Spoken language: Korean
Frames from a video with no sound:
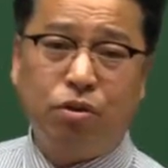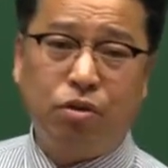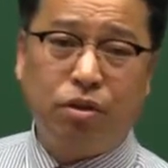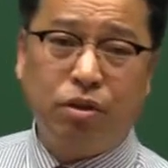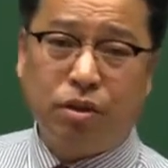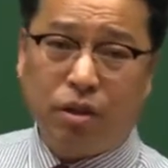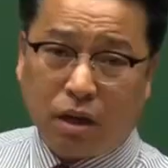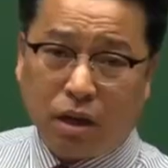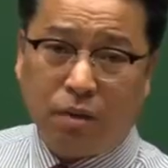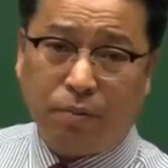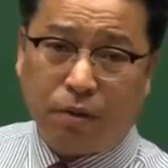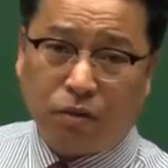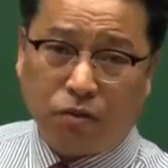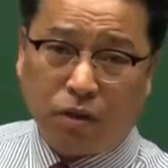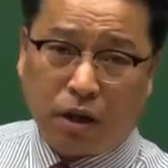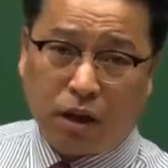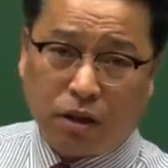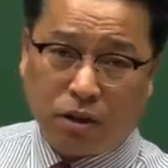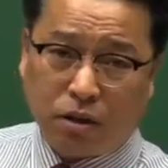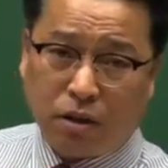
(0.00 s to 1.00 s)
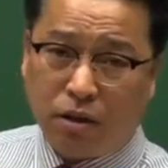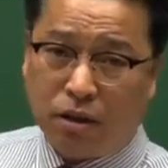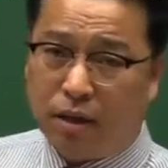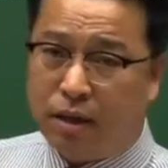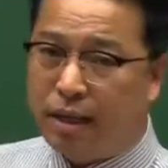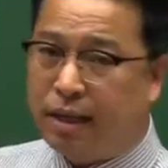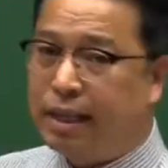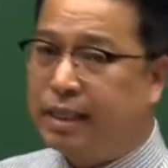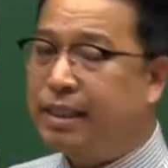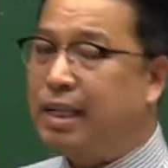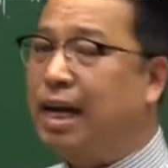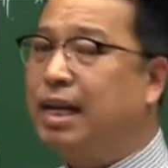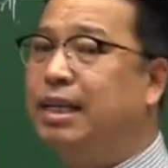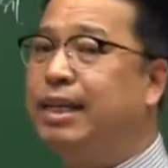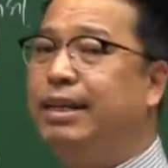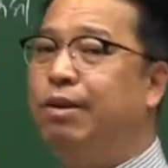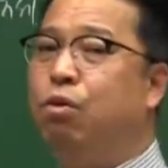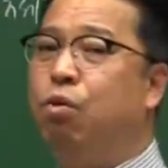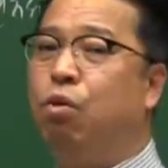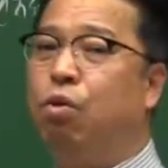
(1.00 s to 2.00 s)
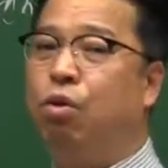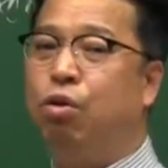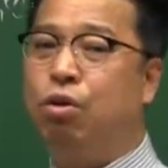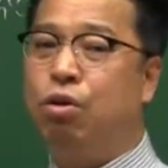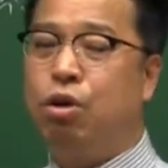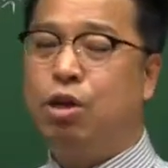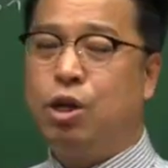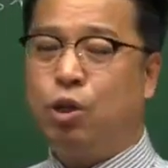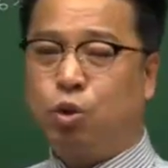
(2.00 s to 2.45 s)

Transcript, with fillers: 거죠. 이 세 개는 배우니까. 그죠? 자, 그리고